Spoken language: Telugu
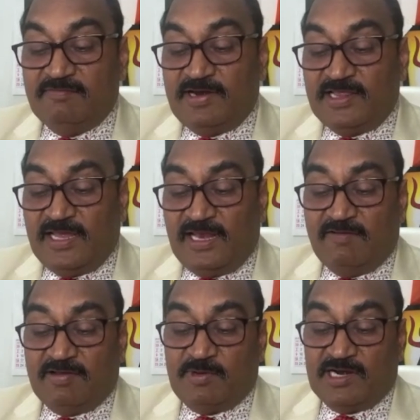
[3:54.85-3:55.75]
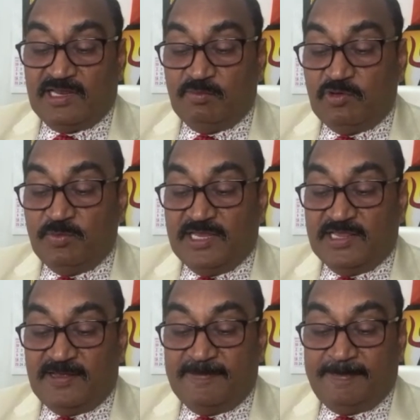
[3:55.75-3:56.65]
విడదీయలేవన్నమాట ఈ భూమి
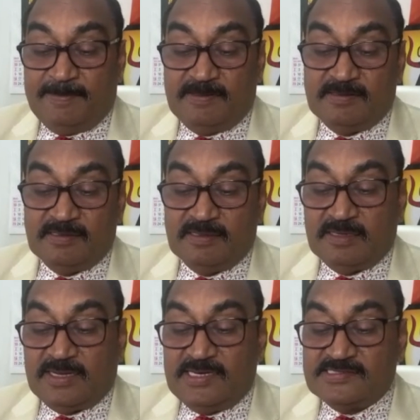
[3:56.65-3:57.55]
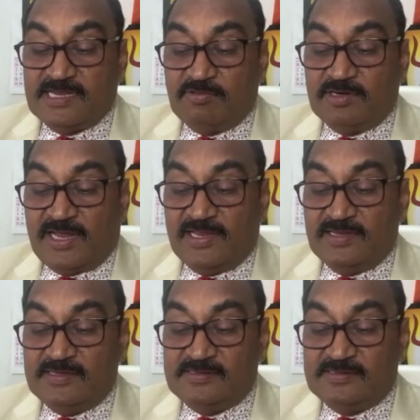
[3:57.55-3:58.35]
మీద కలిసే ఉంటాయి